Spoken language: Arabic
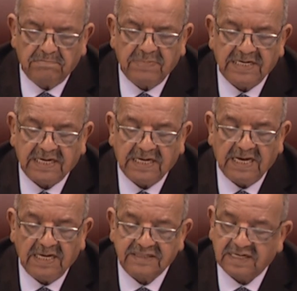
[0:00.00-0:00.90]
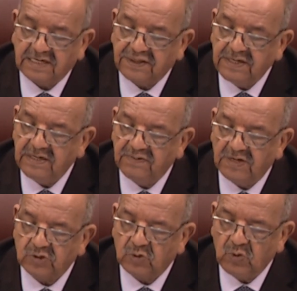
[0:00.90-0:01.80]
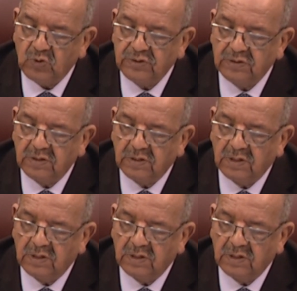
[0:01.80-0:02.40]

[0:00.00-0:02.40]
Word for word: من خلال تكثيف الجهود